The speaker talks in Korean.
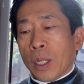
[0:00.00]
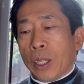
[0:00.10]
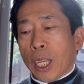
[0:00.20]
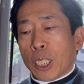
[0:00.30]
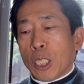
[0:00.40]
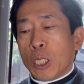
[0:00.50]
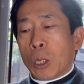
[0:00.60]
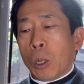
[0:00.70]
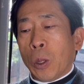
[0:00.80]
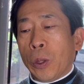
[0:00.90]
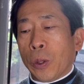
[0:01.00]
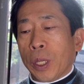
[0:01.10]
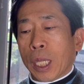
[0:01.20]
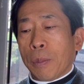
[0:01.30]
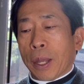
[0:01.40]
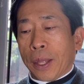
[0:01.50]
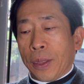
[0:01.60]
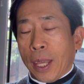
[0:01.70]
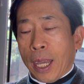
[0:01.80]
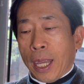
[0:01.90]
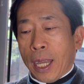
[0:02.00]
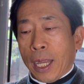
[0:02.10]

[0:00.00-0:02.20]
내가 진실로 너에게 말한다.